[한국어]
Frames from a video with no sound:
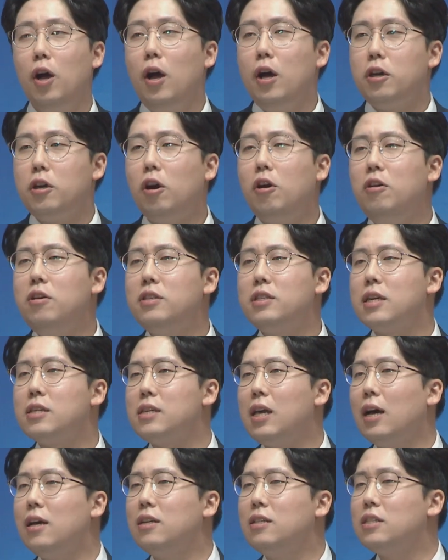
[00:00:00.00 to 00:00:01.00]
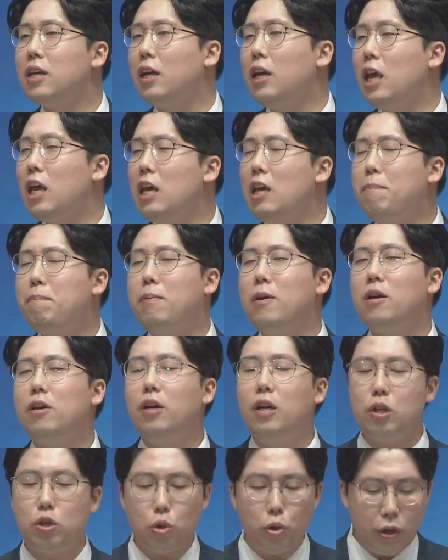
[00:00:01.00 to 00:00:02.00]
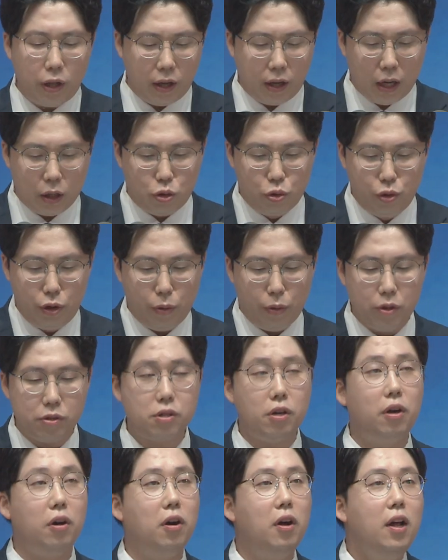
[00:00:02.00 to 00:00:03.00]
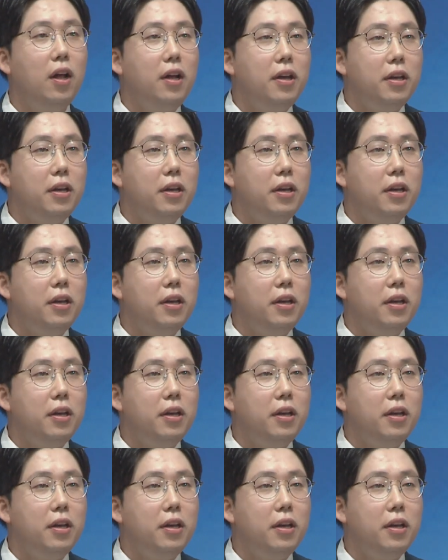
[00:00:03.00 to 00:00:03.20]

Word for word: 형제 상잔의 이 비극이 초래될까 두려워서